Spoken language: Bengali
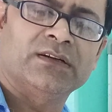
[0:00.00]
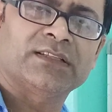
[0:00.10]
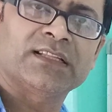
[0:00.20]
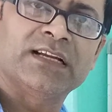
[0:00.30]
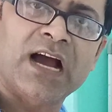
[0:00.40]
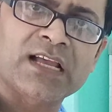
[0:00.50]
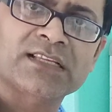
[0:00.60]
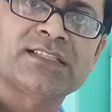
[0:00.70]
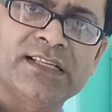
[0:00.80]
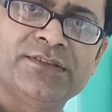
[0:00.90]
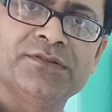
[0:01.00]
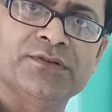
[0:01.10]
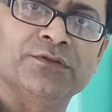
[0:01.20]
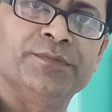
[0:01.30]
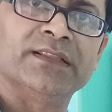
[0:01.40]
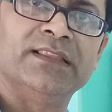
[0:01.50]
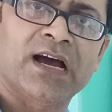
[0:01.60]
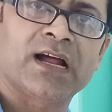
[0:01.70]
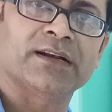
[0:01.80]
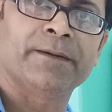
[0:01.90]
অর্থাৎ ঘাস জাতীয় যে উদ্ভিদ
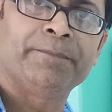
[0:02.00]
ধান